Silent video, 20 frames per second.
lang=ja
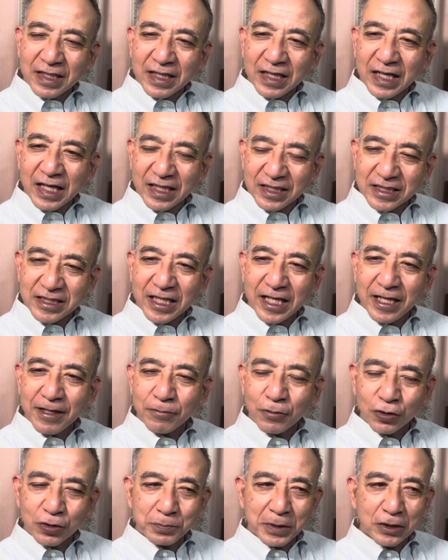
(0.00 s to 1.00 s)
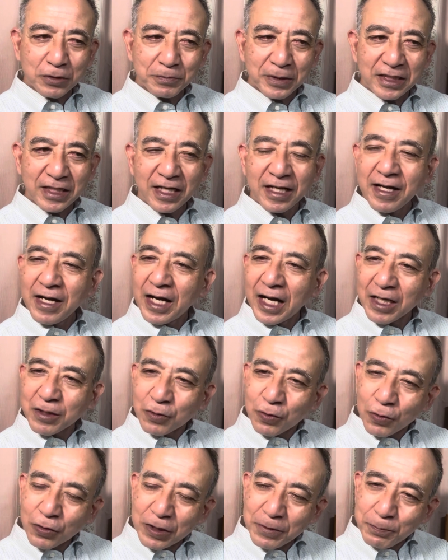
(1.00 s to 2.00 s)
剥いで、特幕まで、あ
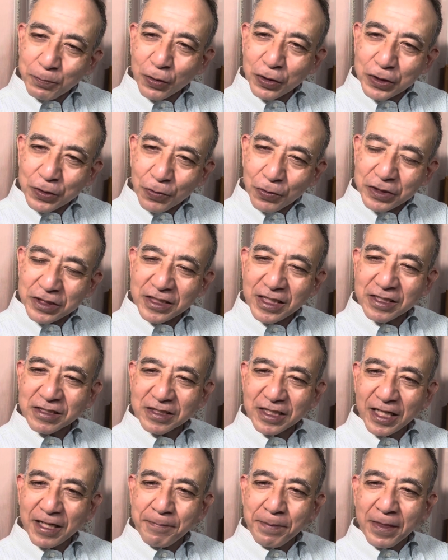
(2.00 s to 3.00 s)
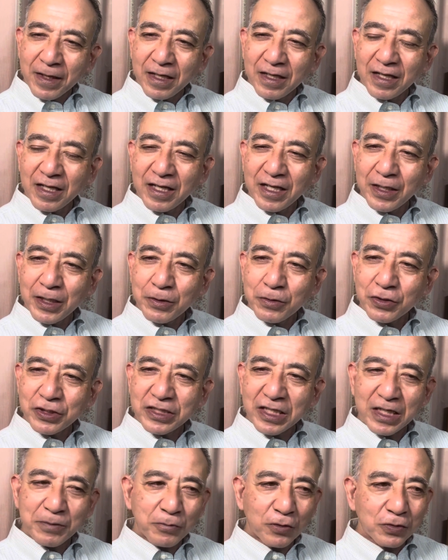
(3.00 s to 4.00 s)
と一歩一押しですね、
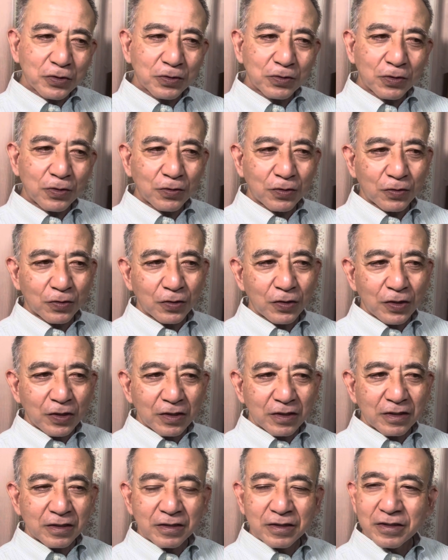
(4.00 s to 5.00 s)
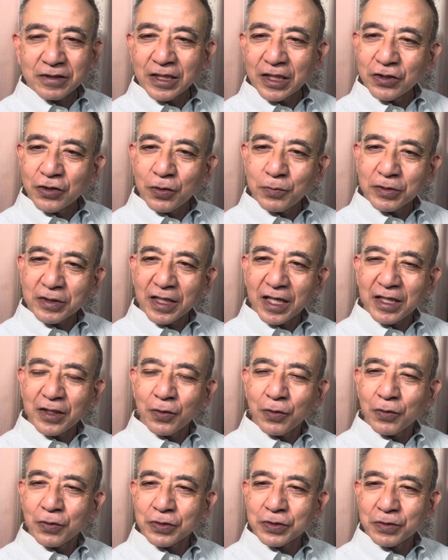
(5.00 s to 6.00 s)
ロシアもその、最強部隊
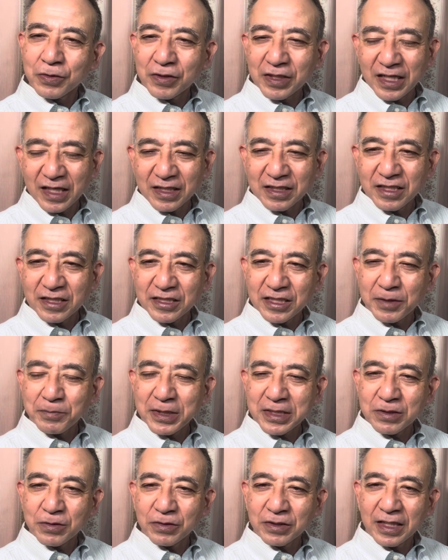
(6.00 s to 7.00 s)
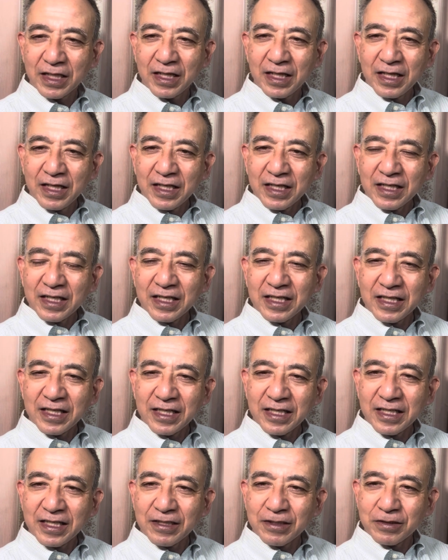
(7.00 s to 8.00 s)
をその手当てしてますので、
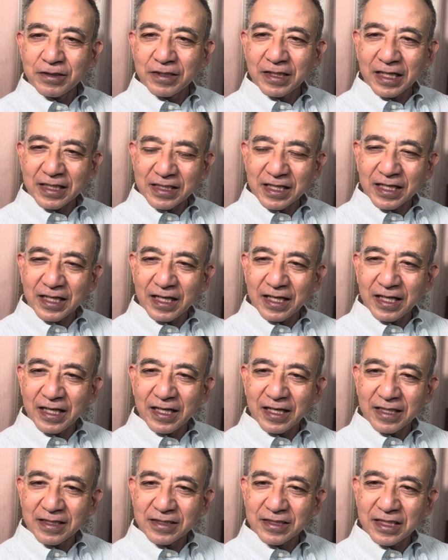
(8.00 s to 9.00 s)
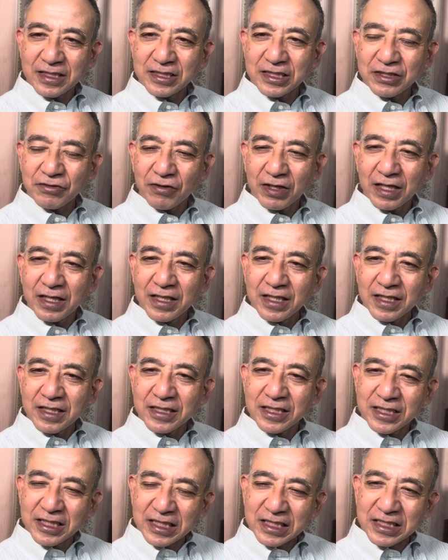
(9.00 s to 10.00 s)
えー、なかなか前進は
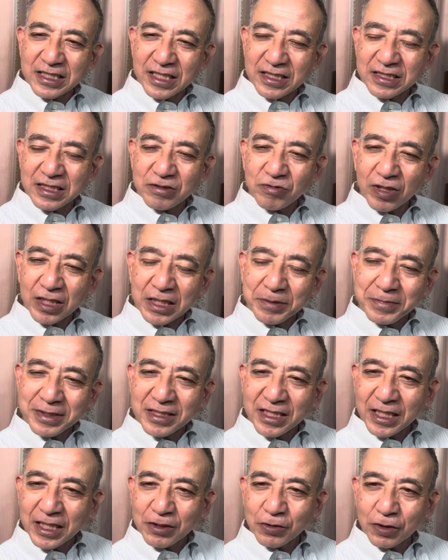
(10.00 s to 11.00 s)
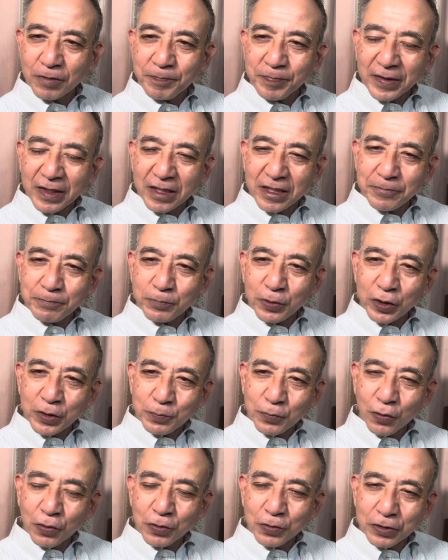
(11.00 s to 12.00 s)
一気に前進できませんけど、一歩一
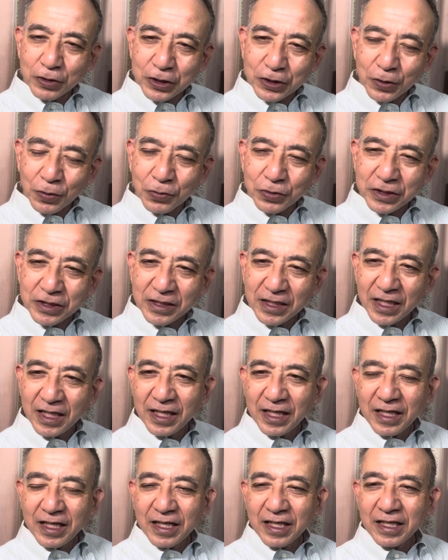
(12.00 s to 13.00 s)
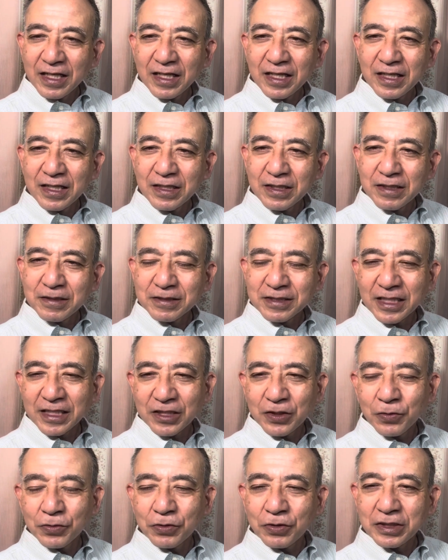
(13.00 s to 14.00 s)
歩一押しで、えー、
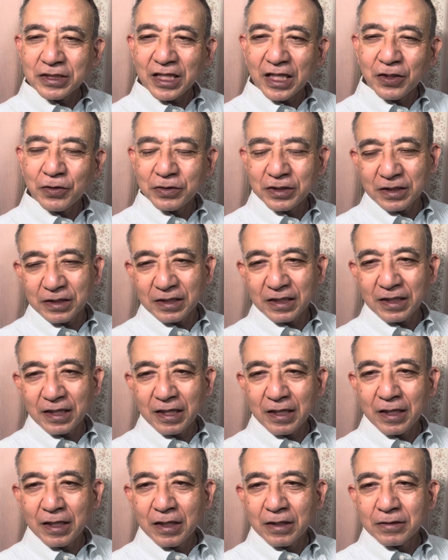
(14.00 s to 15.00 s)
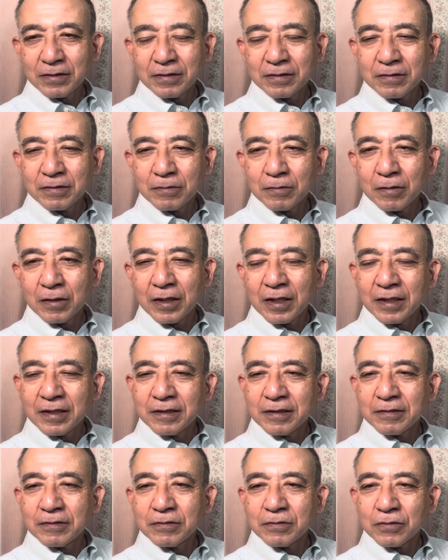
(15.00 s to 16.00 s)
先ほど言ったように、
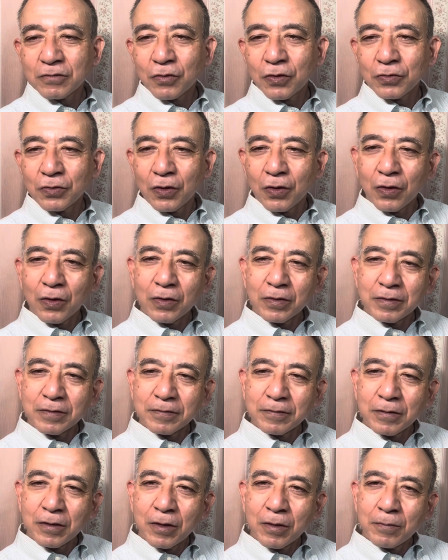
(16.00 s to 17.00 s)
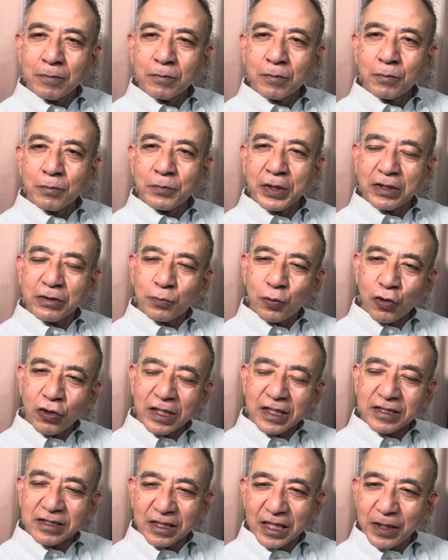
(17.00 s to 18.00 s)
えーこの、ベルボーエ
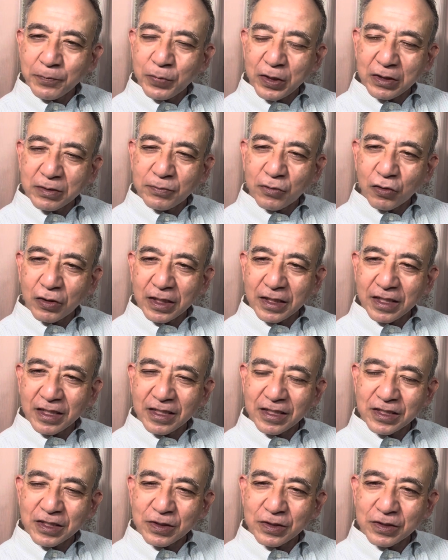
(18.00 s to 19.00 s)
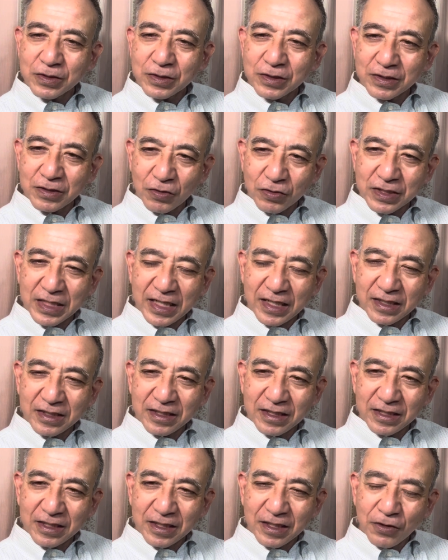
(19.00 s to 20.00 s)
ですね。ベルボーエの
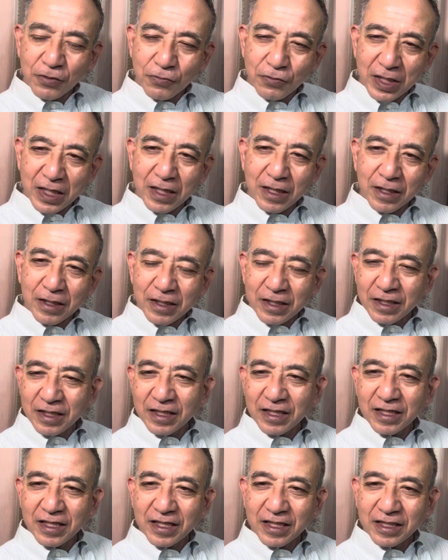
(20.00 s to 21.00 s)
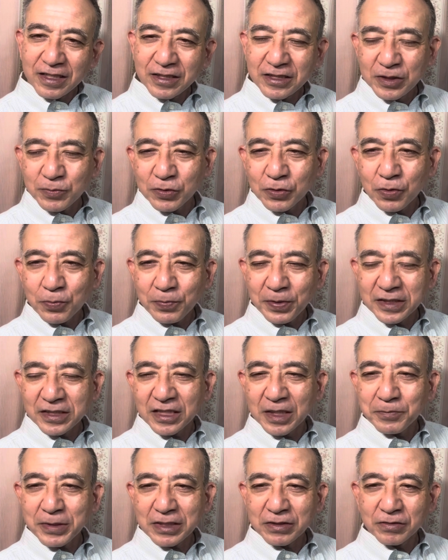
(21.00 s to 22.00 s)
線は、えー、一部突破し
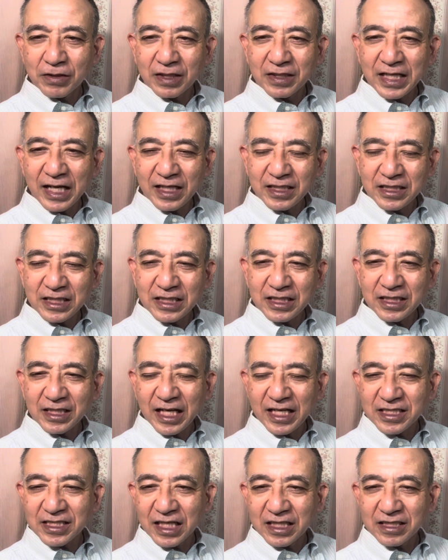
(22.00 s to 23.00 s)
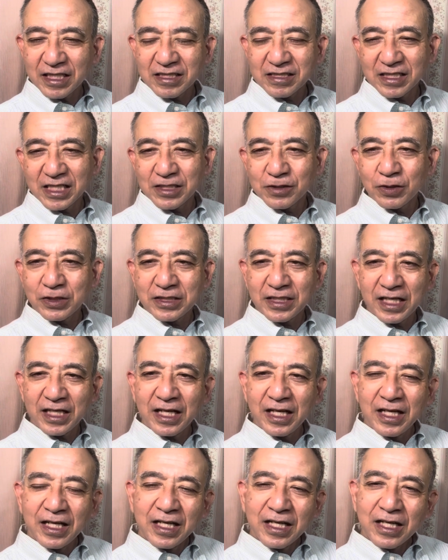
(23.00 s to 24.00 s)
てますので、第2、第3ですね。そして、
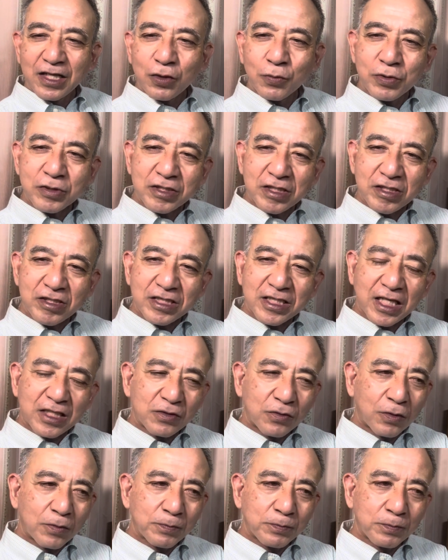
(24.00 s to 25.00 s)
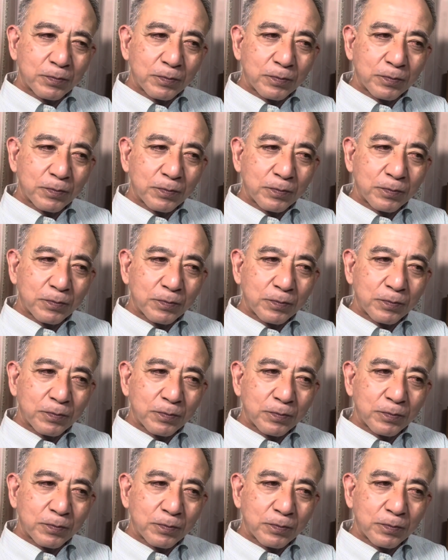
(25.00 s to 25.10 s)
ロボティネシさんの